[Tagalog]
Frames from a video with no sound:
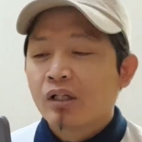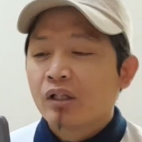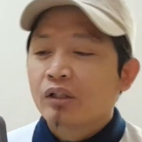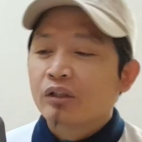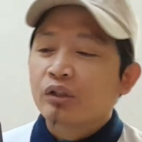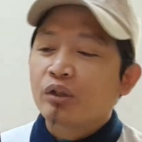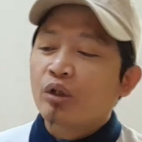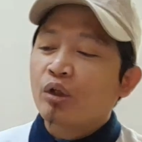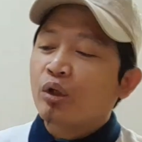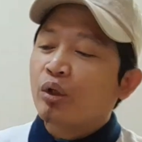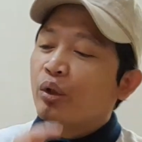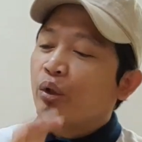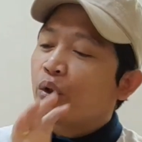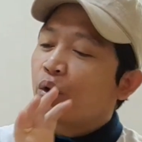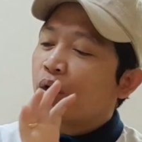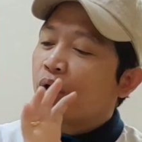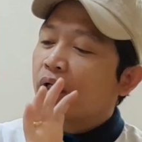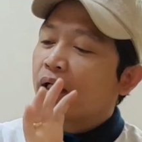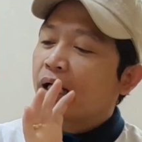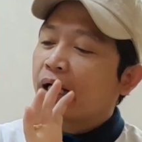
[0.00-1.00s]
So,
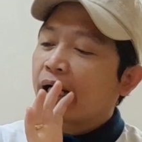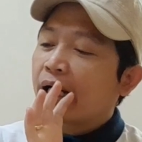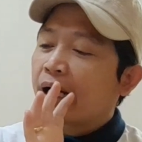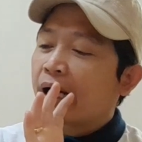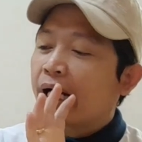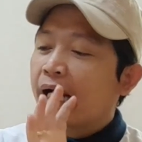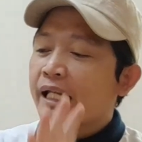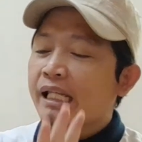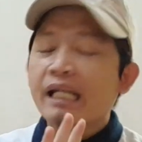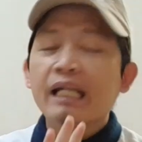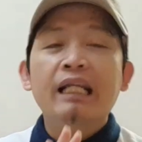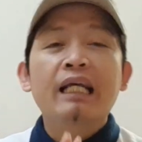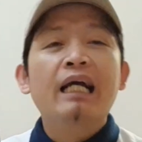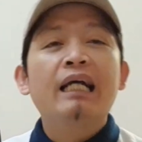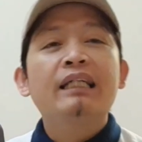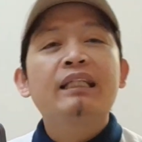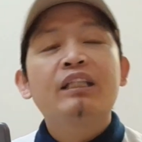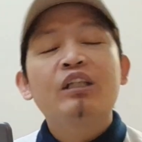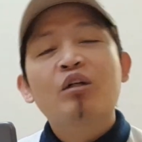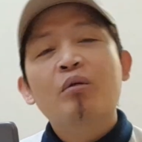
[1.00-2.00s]
ganyan
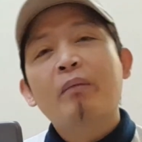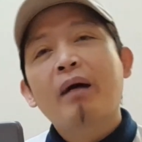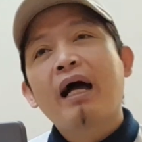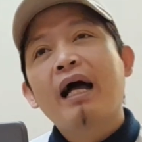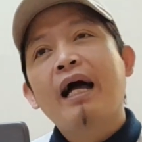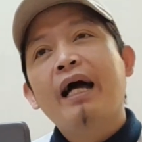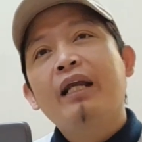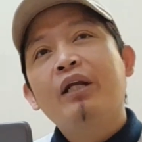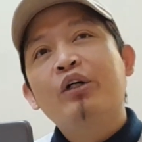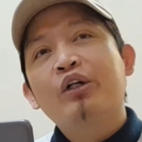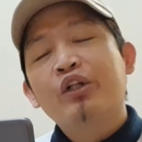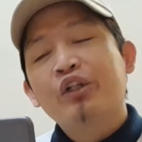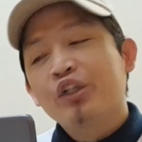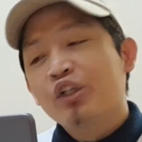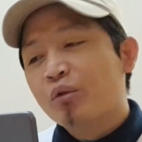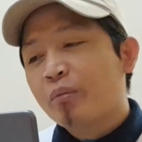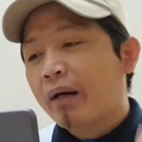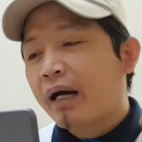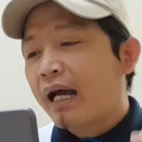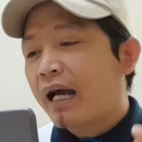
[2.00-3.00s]
guys yung mga ano,
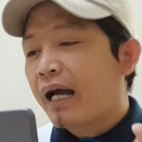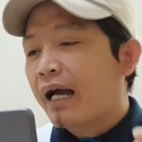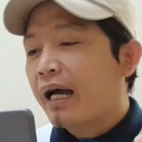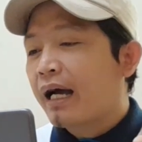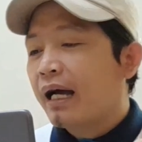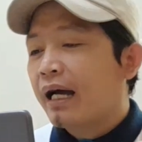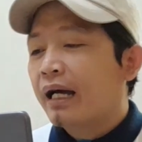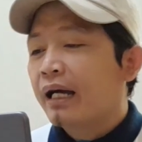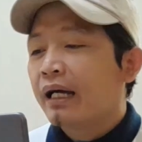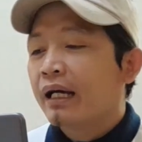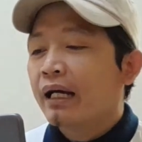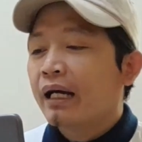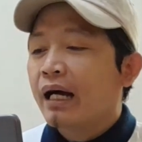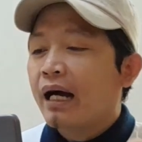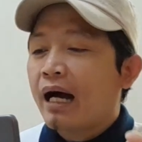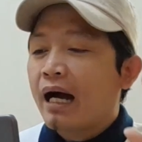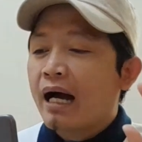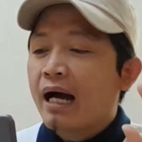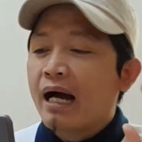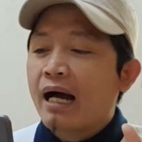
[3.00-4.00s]
yung mga
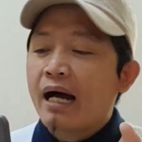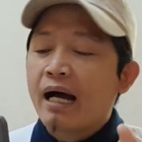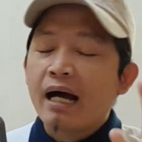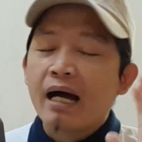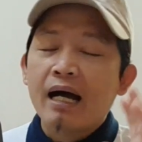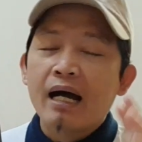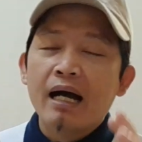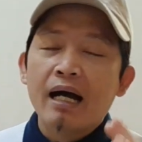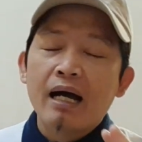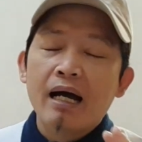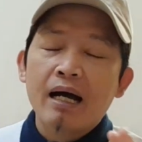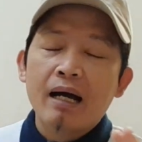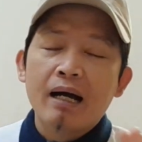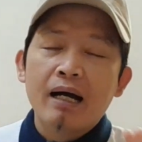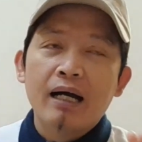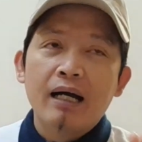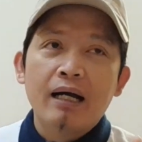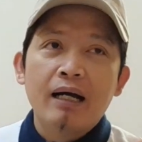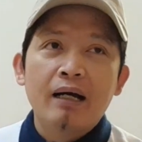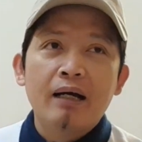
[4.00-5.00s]
uh,
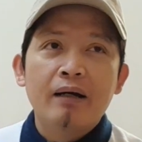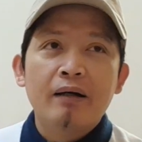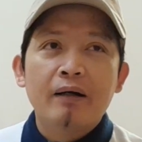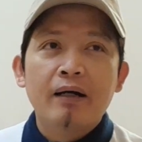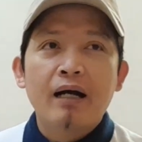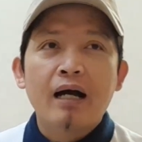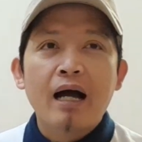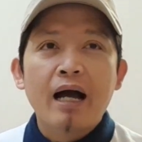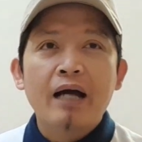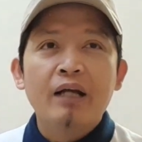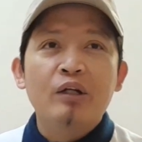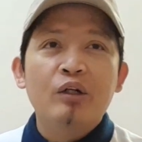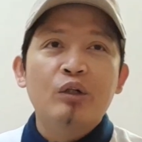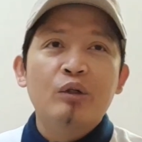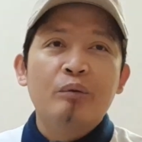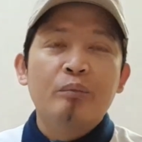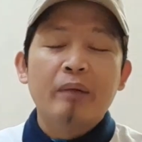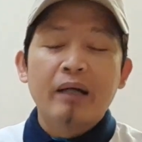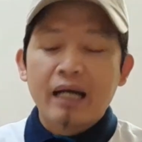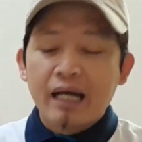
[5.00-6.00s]

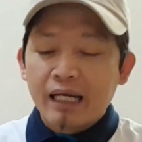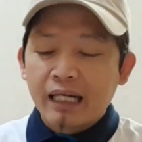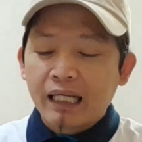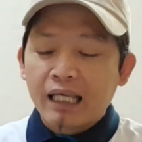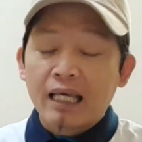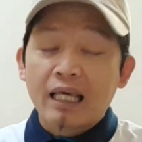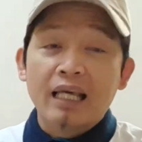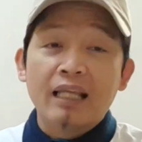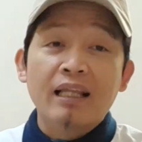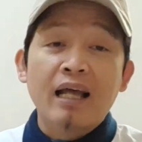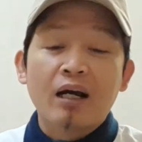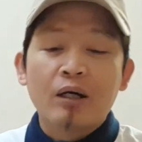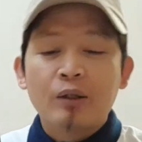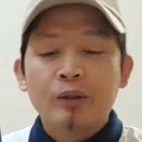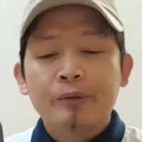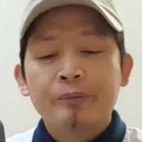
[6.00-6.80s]
ano, mga nakikita ko.